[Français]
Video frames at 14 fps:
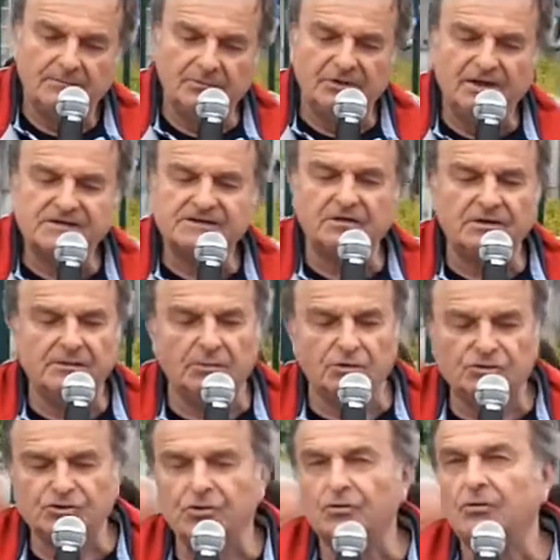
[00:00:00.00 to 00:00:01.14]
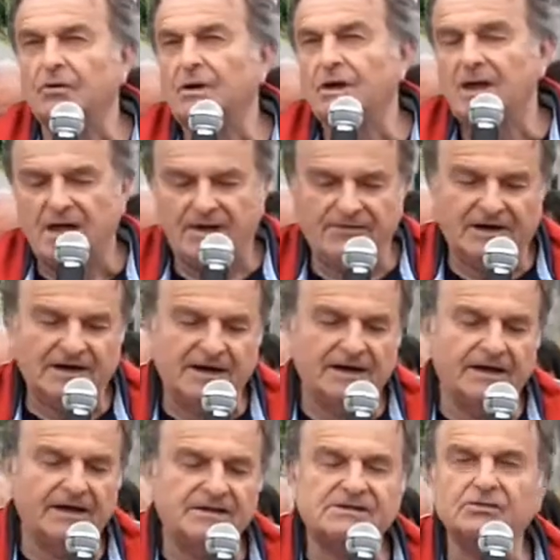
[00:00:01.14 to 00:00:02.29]
menaçant les manchots avec la
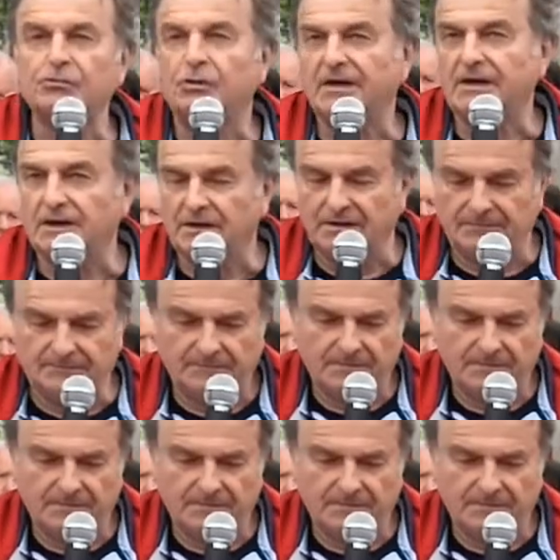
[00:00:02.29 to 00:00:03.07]
régression du krill.